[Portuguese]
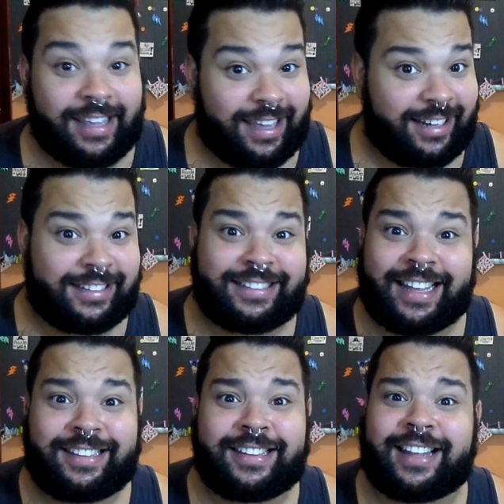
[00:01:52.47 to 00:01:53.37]
Ela já está
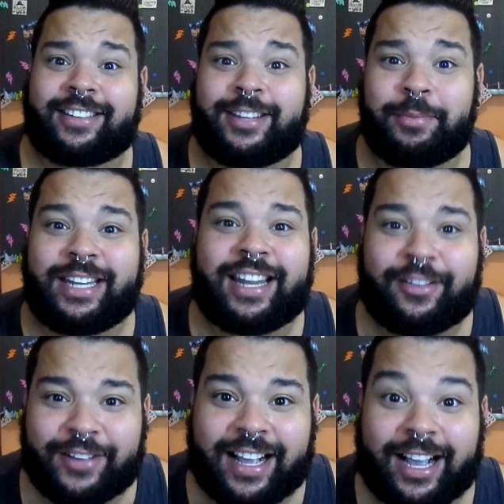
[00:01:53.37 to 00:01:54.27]
estressada, você manda ela
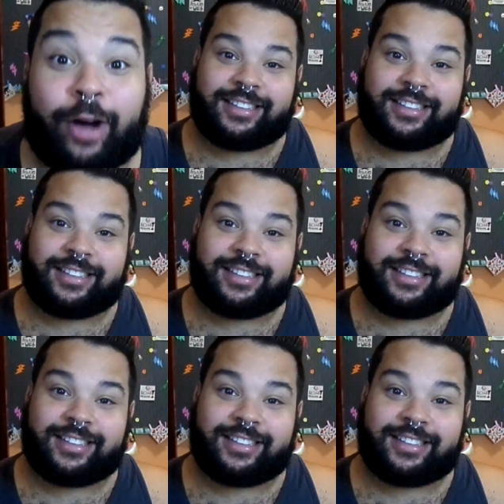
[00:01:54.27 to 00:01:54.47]
ficar calma,